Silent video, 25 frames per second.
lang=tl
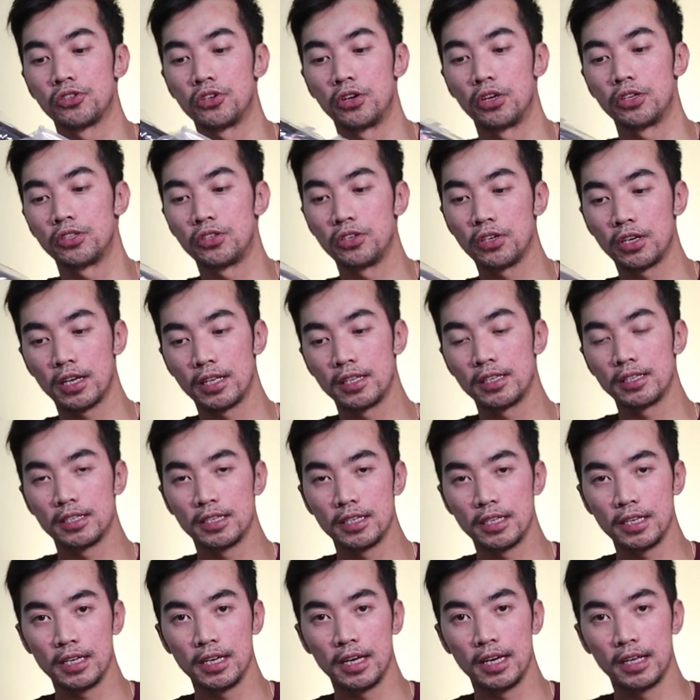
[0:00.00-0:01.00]
So as you can
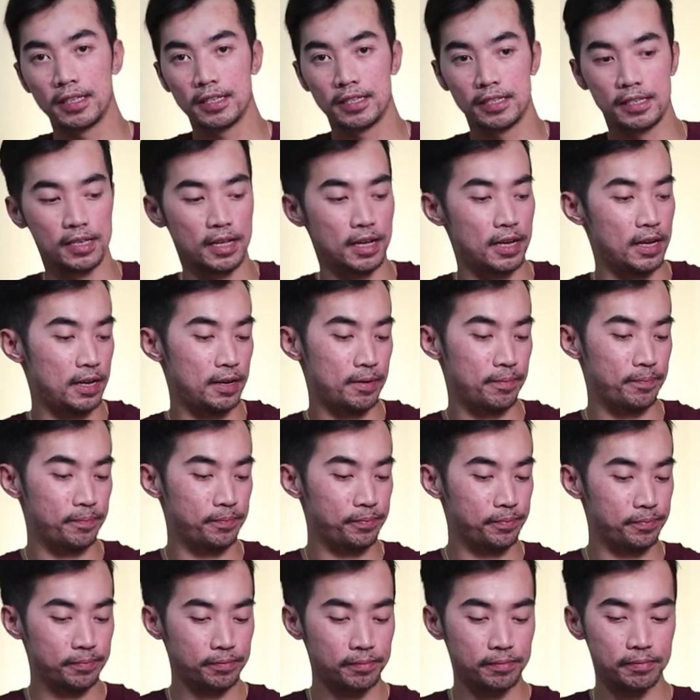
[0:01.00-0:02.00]
see, it's
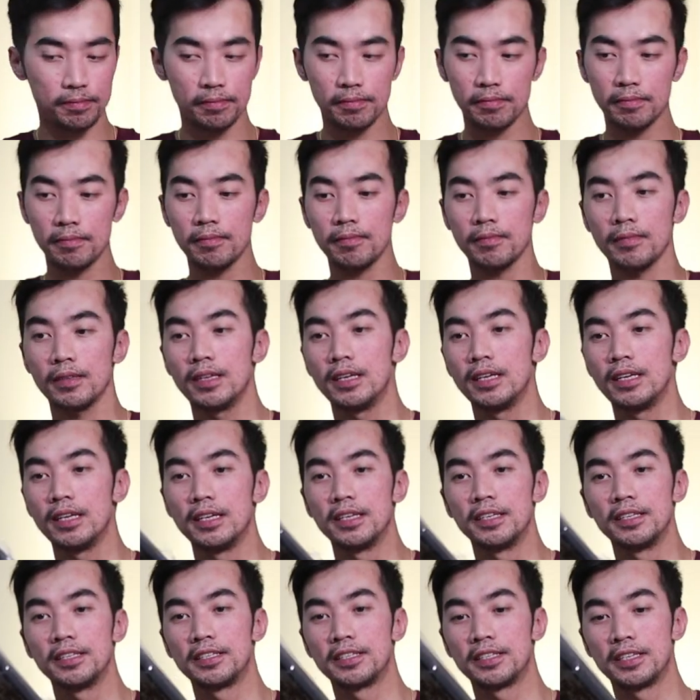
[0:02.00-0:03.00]
um,
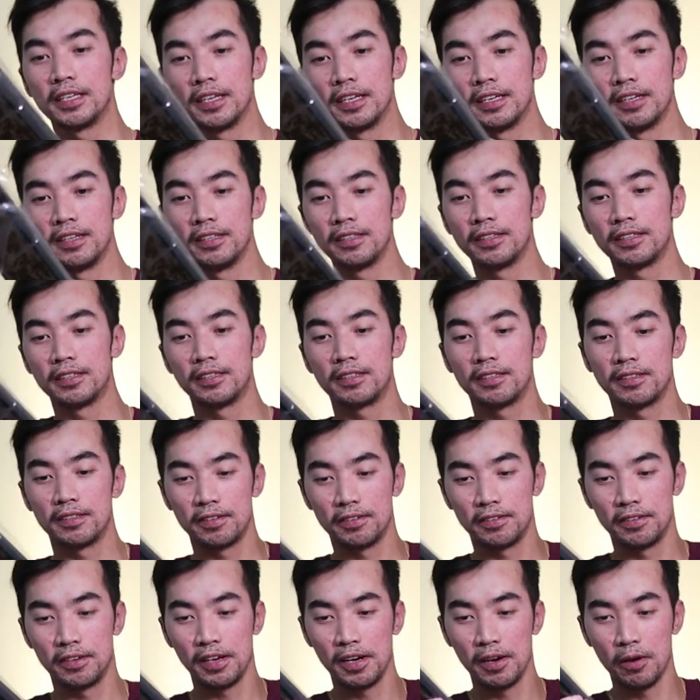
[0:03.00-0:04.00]
sealed
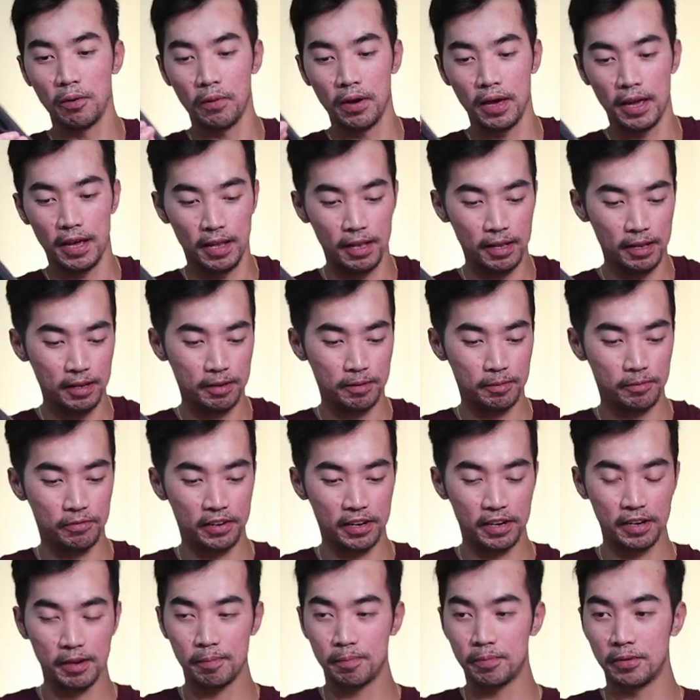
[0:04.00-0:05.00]
really well.
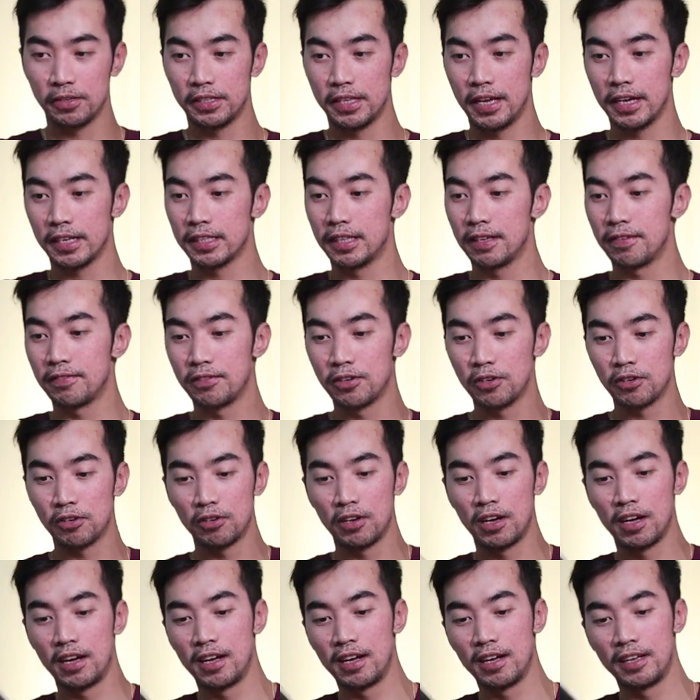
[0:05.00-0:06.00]
Very protective
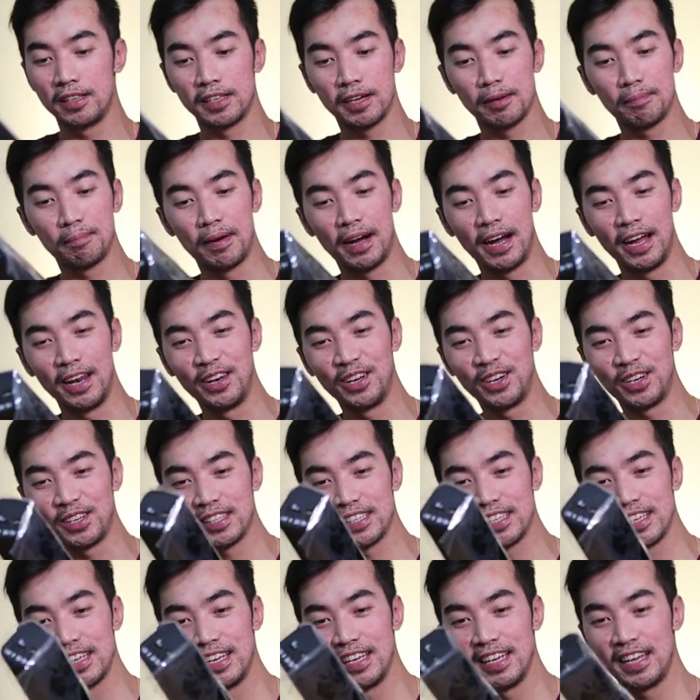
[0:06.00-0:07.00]
yung mga
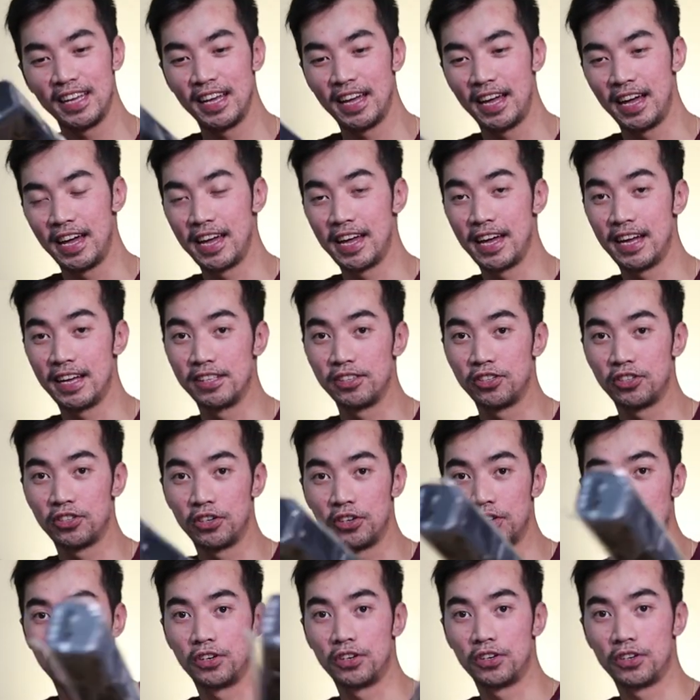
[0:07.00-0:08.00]
nagbalot. Ayan,
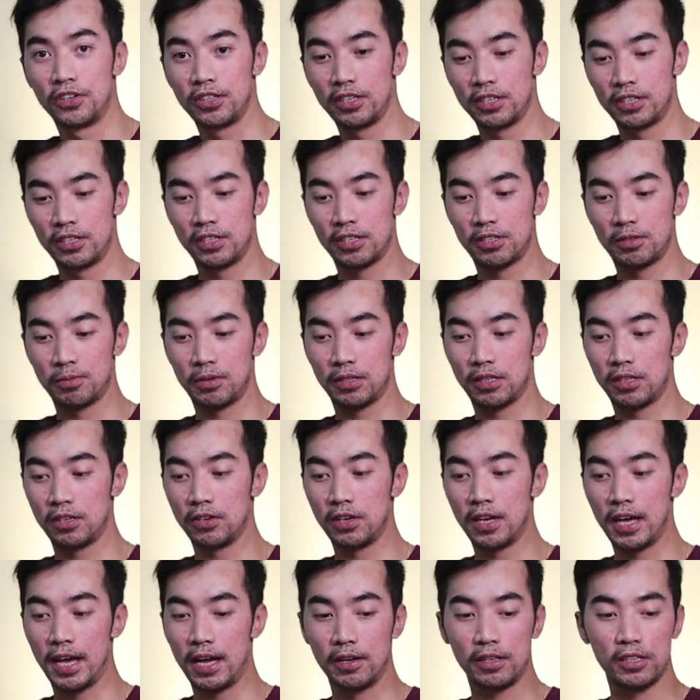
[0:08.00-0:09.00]
so this is what
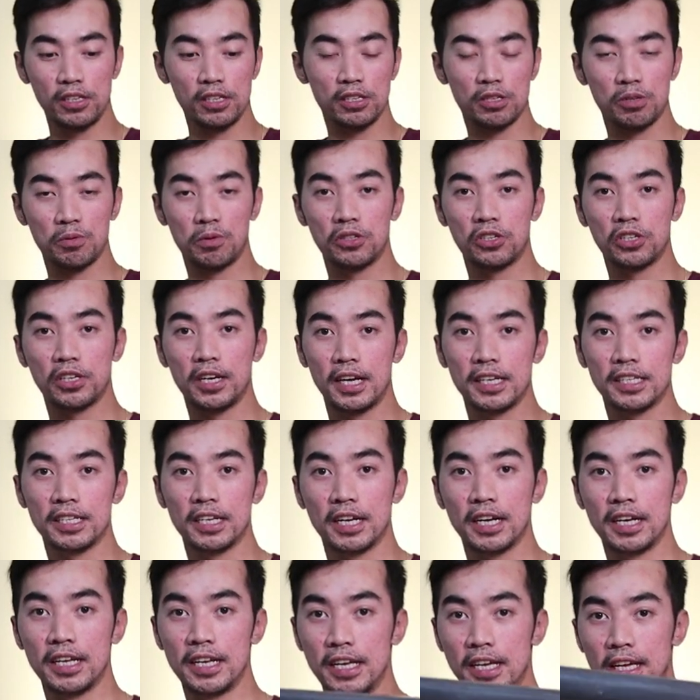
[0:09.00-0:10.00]
you got. This is what you guys
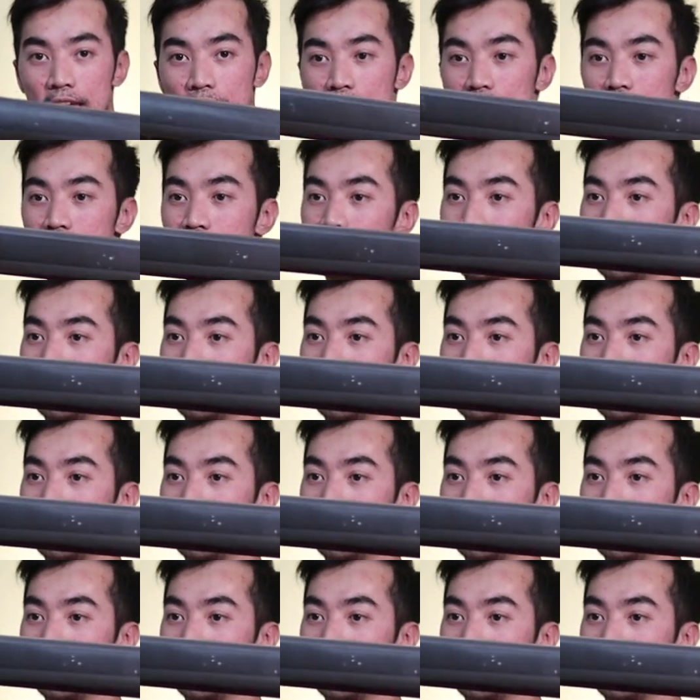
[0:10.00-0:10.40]
are gonna get.